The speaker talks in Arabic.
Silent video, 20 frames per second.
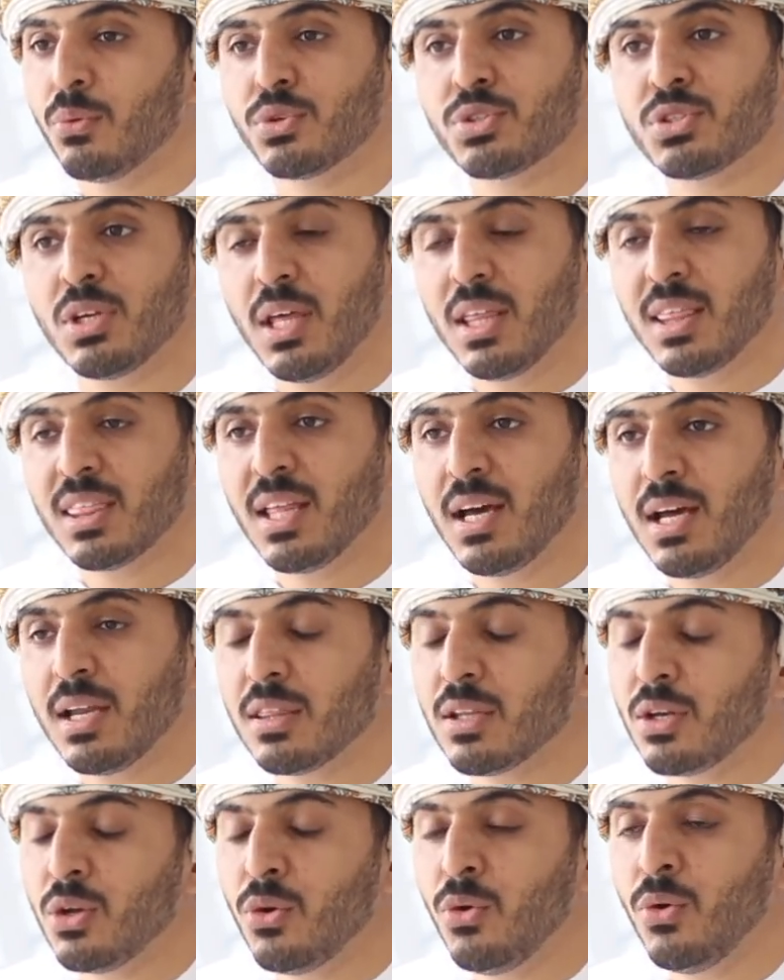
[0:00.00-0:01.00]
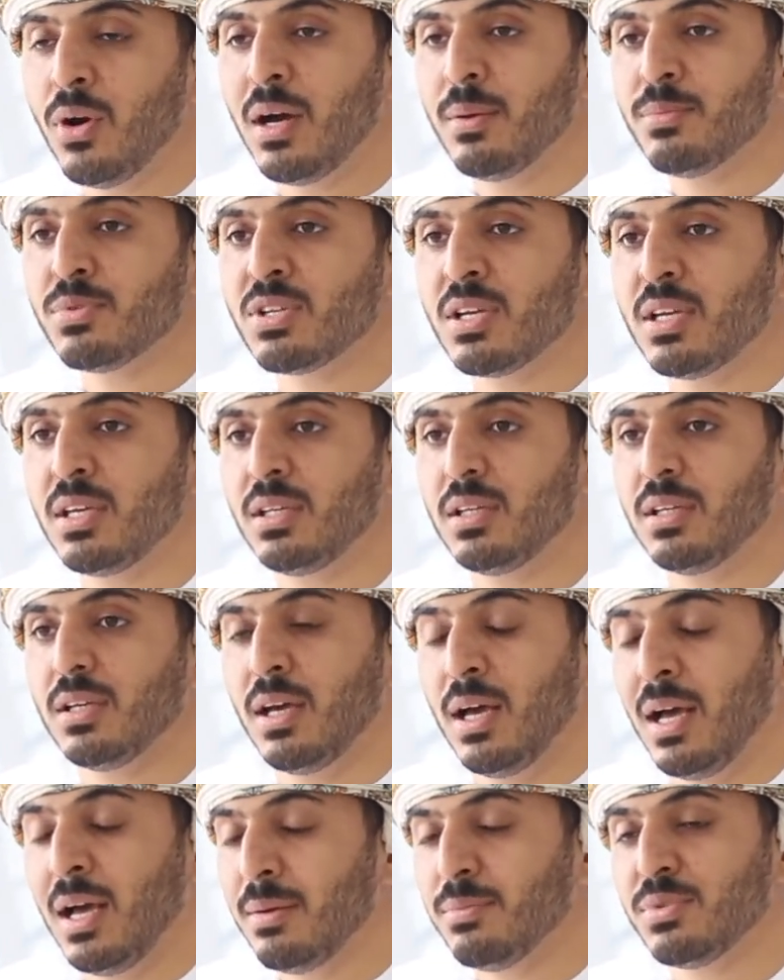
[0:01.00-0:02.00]
والشيء الثالث اللي هو اهم شيء
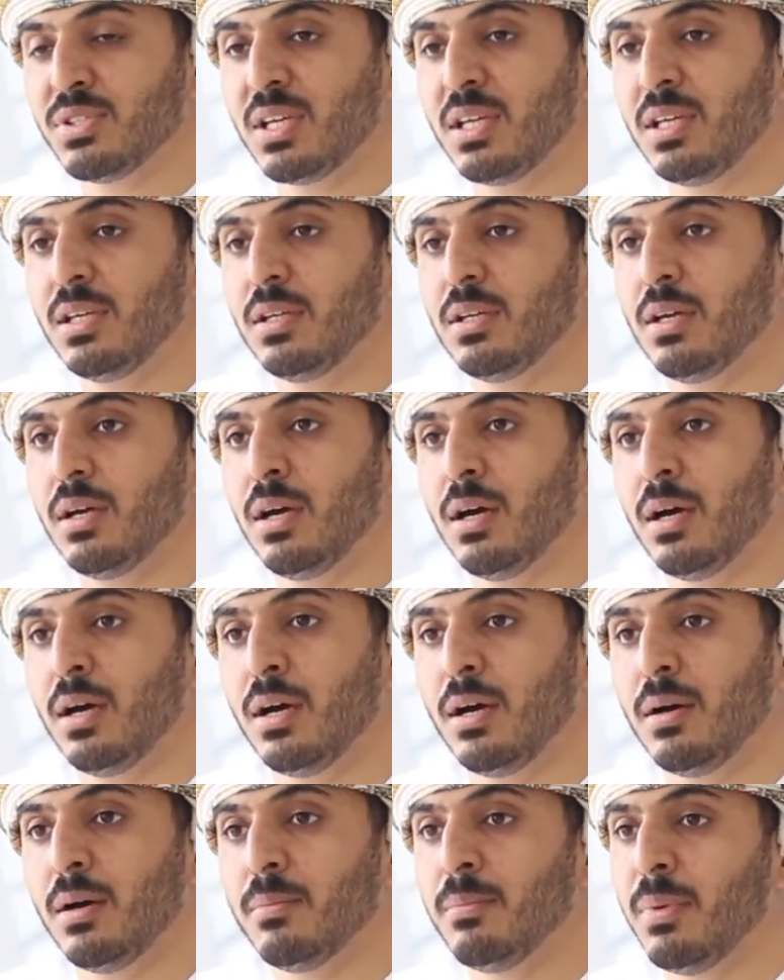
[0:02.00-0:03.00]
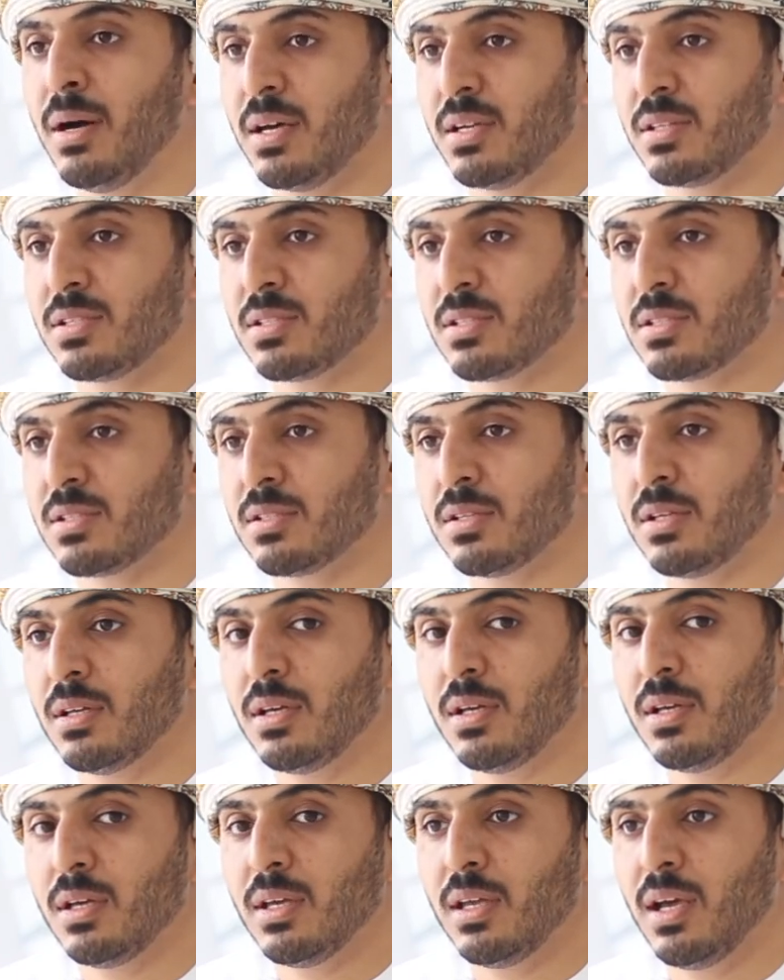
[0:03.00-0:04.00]
اهم شيء آه مارس
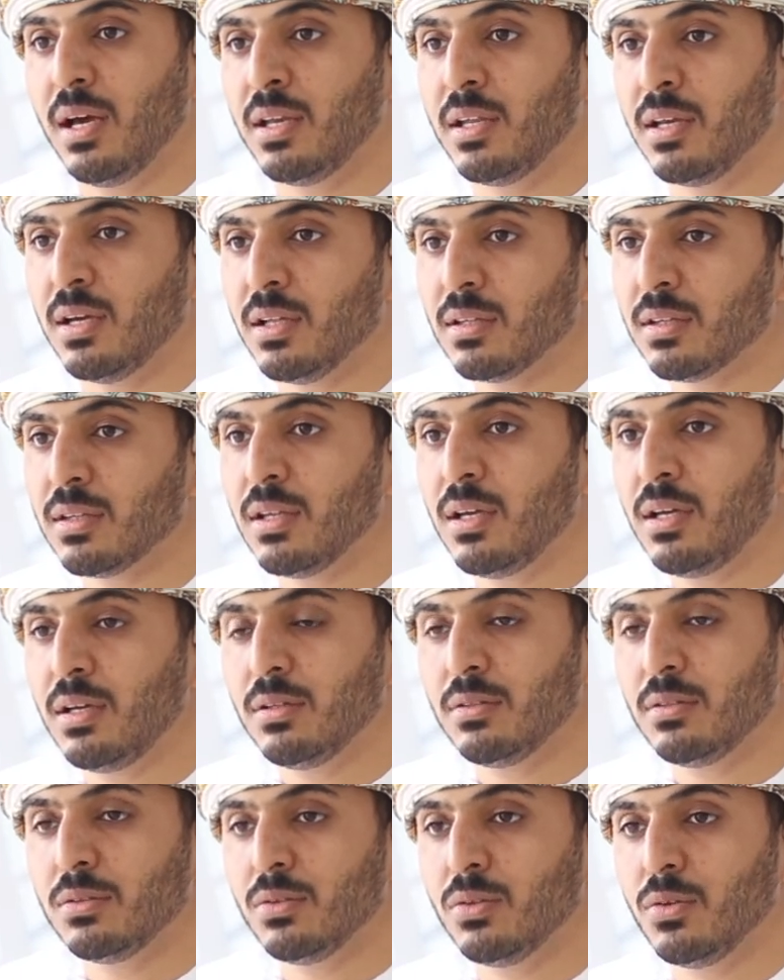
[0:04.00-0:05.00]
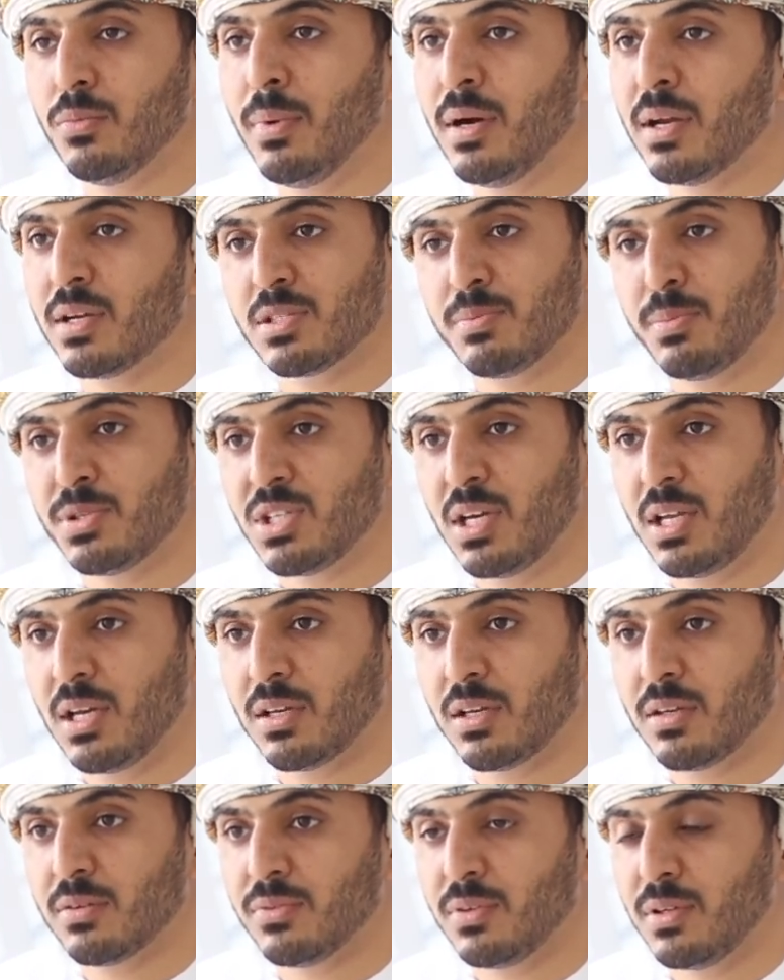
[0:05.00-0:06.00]
يعني اطلع ومارس
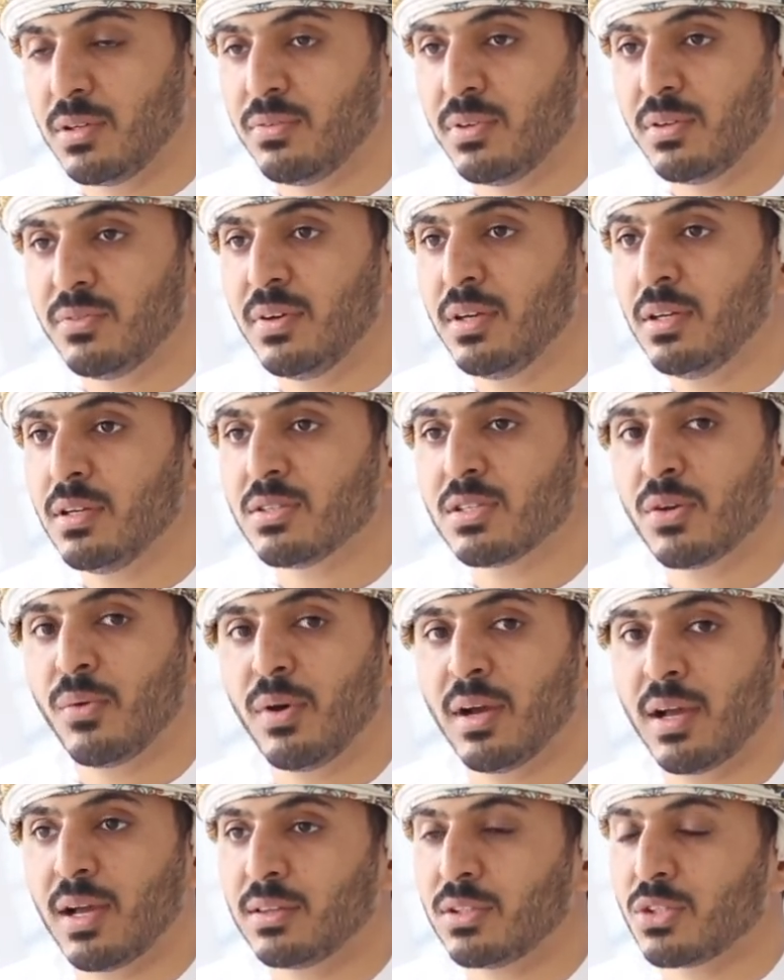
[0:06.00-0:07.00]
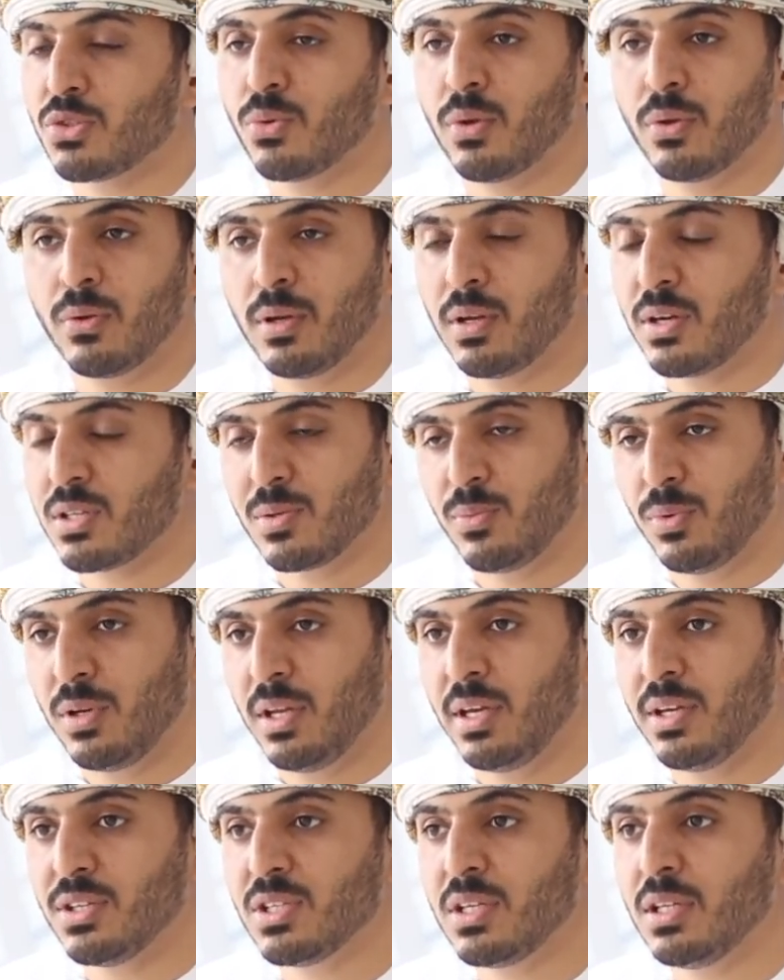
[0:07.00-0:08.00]
مجالك في الفن سواء كان تصوير ولا
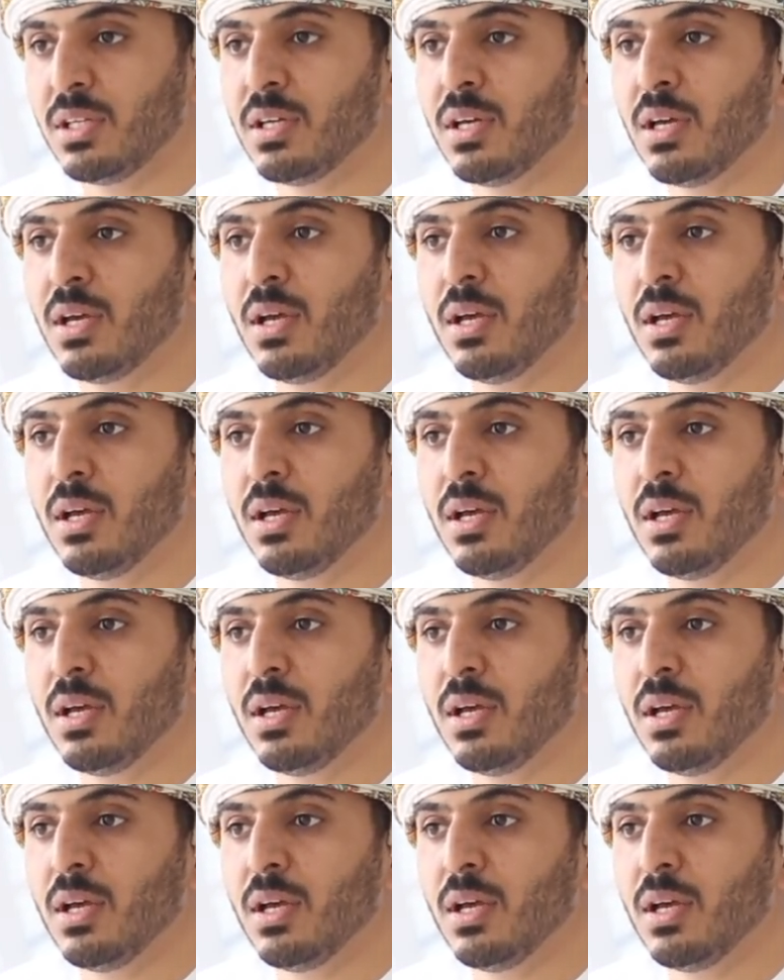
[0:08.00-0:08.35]
رسم ولا اي شيء